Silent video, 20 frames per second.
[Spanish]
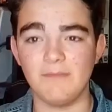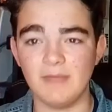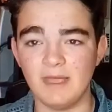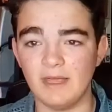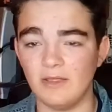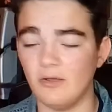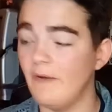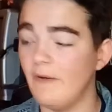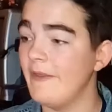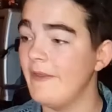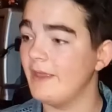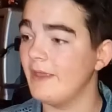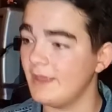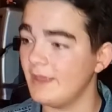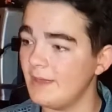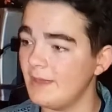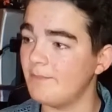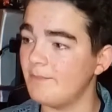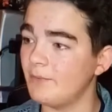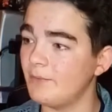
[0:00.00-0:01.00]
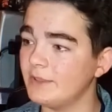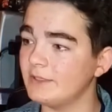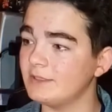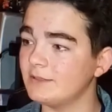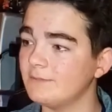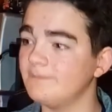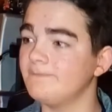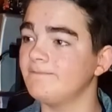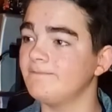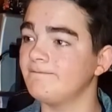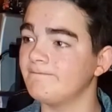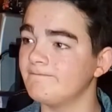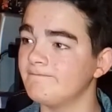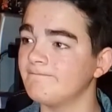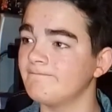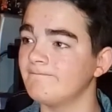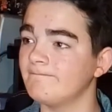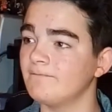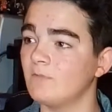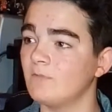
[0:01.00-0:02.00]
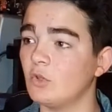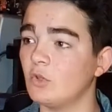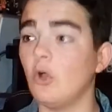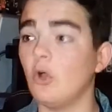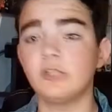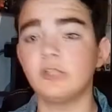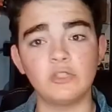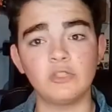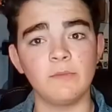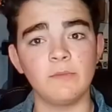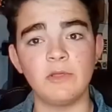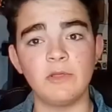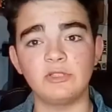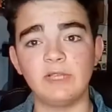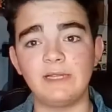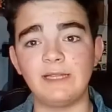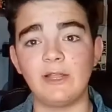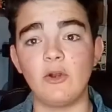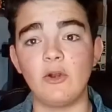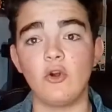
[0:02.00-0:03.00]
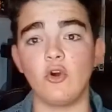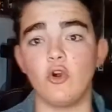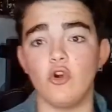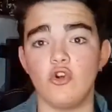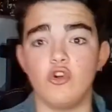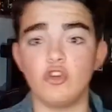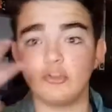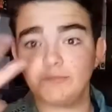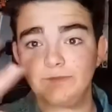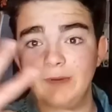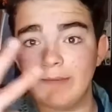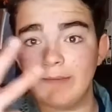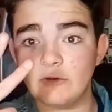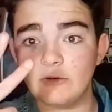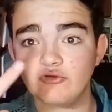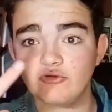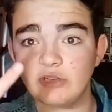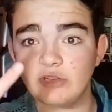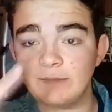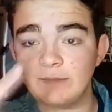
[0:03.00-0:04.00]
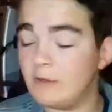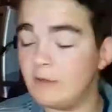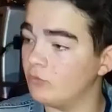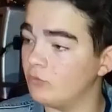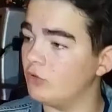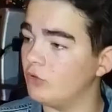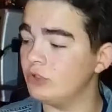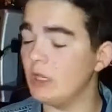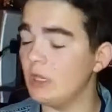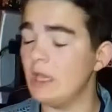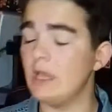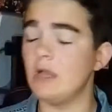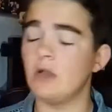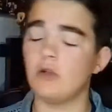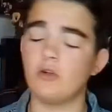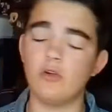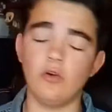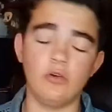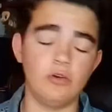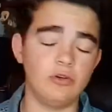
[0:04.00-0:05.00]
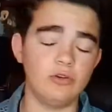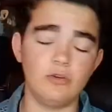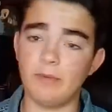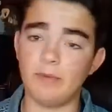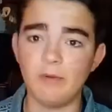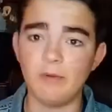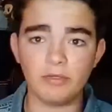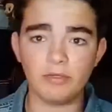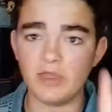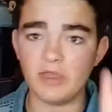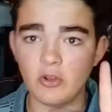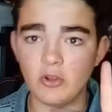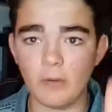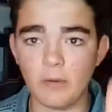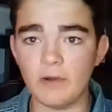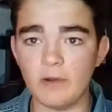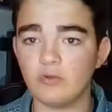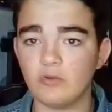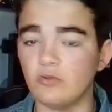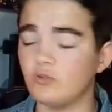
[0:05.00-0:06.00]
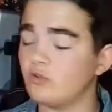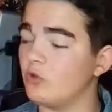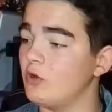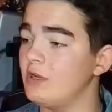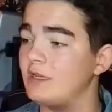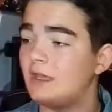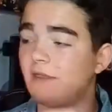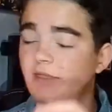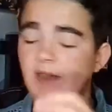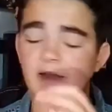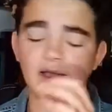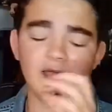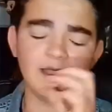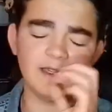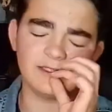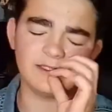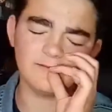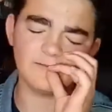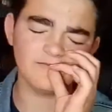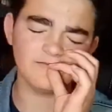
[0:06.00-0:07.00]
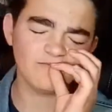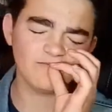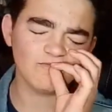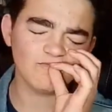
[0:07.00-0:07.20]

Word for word: miedo. Y pues todos esos miedos se quitaron con los primeros tres minutos con los 5 minutos con esa escena que es